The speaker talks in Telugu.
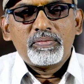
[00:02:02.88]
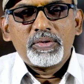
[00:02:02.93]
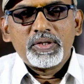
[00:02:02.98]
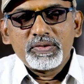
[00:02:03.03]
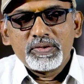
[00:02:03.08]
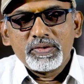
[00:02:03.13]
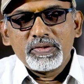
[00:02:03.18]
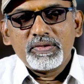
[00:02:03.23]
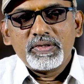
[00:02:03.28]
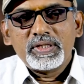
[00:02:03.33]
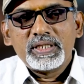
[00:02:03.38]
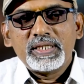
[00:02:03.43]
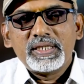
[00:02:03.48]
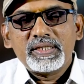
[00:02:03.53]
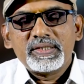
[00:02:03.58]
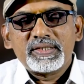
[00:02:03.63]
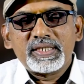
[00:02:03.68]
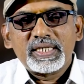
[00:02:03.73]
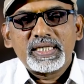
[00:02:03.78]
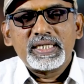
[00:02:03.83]
ప్రస్తుతం అది
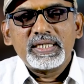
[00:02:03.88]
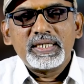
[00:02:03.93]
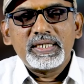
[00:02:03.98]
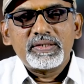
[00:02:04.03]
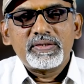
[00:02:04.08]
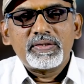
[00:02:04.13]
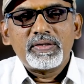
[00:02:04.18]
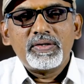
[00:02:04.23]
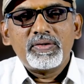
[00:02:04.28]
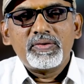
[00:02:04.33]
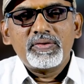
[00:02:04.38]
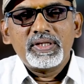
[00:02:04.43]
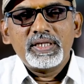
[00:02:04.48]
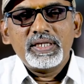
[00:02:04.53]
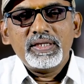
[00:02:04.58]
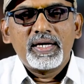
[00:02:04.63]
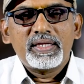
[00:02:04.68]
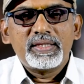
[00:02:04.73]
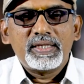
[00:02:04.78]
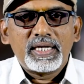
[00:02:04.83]
సెకండ్ ఎడిషన్లో
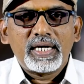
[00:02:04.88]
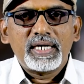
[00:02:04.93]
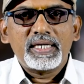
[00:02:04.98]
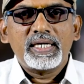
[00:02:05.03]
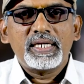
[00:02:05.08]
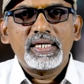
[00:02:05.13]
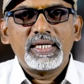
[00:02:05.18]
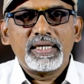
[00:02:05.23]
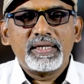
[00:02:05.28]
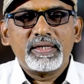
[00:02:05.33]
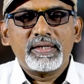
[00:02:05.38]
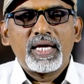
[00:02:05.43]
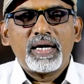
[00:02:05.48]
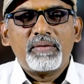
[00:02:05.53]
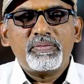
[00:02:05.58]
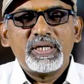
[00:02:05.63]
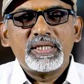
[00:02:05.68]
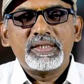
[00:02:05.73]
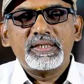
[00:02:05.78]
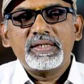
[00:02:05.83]
ఉంది అది రాగానే
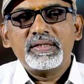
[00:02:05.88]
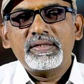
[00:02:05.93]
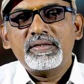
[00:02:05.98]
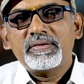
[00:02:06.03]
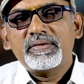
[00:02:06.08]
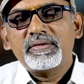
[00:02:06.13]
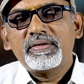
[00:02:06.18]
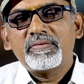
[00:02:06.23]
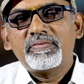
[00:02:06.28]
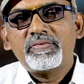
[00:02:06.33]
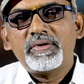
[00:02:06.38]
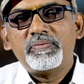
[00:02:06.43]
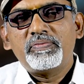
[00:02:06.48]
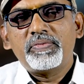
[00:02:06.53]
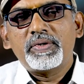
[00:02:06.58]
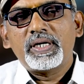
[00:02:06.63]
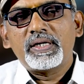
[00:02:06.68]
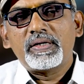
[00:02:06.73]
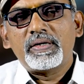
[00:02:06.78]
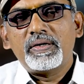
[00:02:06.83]
అమెజాన్
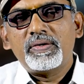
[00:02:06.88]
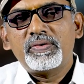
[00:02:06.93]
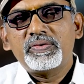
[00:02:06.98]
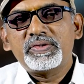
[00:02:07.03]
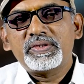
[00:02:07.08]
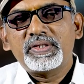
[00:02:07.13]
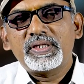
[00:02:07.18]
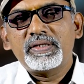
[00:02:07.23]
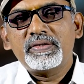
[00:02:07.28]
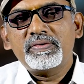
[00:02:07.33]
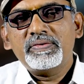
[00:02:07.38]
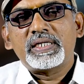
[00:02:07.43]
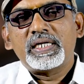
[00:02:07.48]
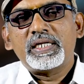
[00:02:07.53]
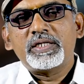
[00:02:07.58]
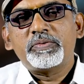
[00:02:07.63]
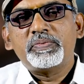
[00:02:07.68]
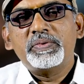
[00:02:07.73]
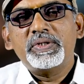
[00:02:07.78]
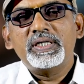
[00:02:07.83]
ఫ్లిప్కార్ట్లో ఉంచుతాను
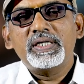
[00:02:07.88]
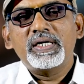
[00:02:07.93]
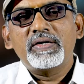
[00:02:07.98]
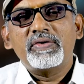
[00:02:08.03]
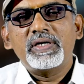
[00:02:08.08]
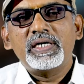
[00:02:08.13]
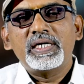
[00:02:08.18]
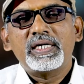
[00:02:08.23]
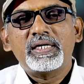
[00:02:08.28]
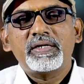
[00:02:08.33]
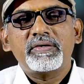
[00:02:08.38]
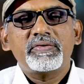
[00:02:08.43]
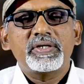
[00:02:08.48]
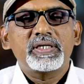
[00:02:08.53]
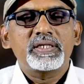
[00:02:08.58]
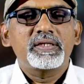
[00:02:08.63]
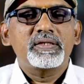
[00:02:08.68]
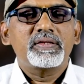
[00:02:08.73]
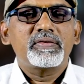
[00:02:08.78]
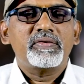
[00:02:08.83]
చాలా స్పీడ్గా వెళ్ళిన
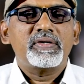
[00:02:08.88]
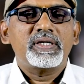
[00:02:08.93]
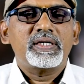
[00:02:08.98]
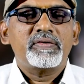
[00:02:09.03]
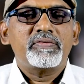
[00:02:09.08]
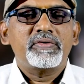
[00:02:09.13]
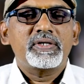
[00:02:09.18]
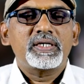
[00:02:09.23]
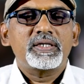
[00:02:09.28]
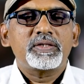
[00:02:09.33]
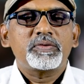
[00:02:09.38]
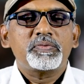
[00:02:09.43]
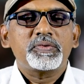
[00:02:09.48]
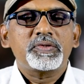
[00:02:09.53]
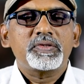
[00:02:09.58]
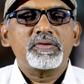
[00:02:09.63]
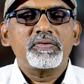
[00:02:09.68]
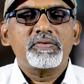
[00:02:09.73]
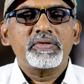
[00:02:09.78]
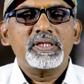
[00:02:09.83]
వ్యక్తిత్వ వికాస్
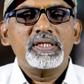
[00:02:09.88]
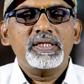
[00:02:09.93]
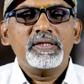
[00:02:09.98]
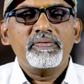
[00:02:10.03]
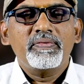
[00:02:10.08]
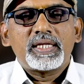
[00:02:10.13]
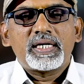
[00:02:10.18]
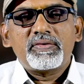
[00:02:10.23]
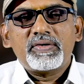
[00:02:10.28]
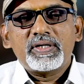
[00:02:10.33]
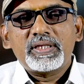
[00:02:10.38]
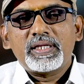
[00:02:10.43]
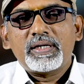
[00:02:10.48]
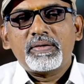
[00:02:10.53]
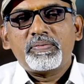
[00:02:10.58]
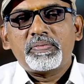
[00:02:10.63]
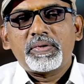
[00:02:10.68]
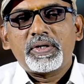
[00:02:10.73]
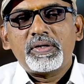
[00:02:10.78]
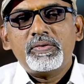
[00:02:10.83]
పుస్తకం అది తర్వాత
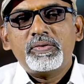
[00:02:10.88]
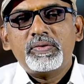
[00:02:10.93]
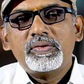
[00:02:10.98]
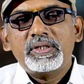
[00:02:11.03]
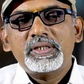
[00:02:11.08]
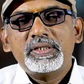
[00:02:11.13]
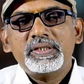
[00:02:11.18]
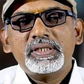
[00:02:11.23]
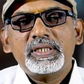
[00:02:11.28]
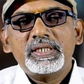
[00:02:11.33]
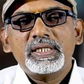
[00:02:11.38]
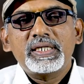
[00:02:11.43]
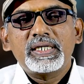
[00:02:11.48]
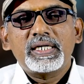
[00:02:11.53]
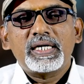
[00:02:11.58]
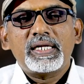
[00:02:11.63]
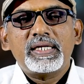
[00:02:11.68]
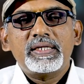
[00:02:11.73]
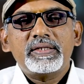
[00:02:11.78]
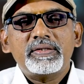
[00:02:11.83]
పలు
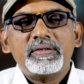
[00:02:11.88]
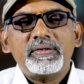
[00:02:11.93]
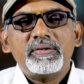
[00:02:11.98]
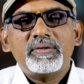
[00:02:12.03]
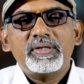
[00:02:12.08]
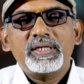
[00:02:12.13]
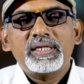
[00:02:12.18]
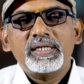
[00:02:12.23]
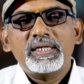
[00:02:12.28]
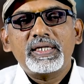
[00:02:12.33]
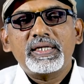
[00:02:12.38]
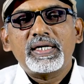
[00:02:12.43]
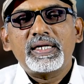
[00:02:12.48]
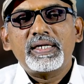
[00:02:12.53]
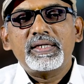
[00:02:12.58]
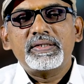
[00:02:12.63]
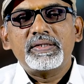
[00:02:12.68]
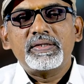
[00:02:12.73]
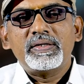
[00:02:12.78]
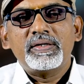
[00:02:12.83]
ఇంజనీరింగ్ కాలేజీలు డిగ్రీ
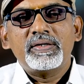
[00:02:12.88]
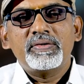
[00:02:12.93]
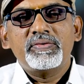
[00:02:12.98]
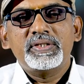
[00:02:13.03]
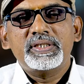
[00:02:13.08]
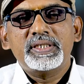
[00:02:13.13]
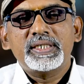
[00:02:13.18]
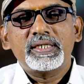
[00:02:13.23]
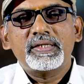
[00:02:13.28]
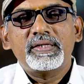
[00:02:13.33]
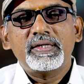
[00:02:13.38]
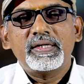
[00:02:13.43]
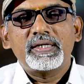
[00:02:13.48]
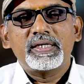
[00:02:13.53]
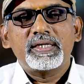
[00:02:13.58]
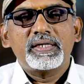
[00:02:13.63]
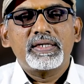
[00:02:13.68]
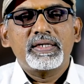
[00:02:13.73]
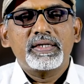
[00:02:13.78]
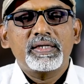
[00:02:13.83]
కాలేజీల్లో
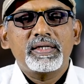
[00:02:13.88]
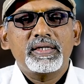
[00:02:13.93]
విద్యార్థులకి